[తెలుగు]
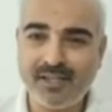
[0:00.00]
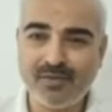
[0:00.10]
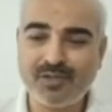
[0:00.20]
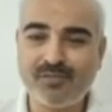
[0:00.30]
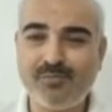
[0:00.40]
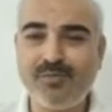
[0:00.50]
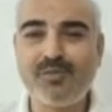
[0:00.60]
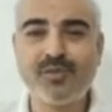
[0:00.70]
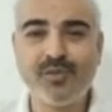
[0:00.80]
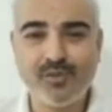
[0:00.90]
ఇది
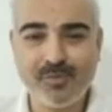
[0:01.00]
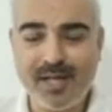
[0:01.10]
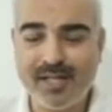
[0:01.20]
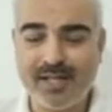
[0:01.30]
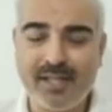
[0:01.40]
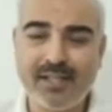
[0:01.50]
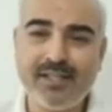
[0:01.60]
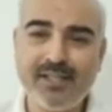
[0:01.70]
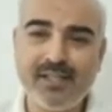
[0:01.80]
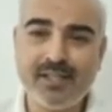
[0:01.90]
హఠయోగం పైన
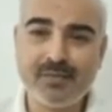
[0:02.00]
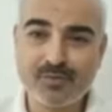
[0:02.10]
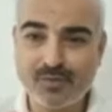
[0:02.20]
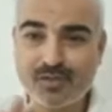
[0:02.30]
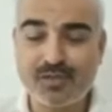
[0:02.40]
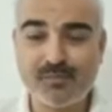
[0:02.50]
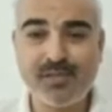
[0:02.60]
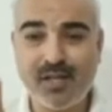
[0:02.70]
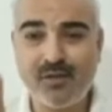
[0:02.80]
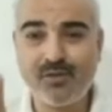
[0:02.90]
ఆధారపడి ఉంటుంది
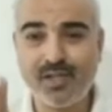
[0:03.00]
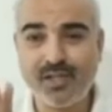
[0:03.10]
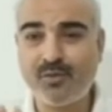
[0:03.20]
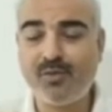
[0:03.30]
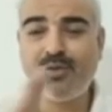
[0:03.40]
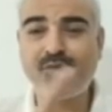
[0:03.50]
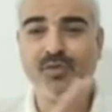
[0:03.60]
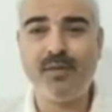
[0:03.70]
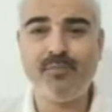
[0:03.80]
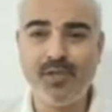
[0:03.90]
ఈ
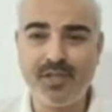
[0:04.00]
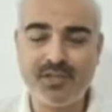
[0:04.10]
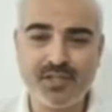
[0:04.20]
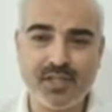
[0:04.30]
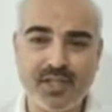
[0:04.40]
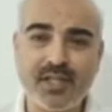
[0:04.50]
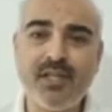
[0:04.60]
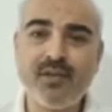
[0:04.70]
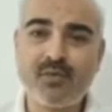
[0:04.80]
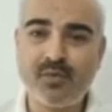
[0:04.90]
సంప్రదాయం యొక్క
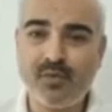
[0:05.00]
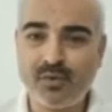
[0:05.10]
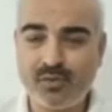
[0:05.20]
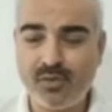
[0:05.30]
యోగులు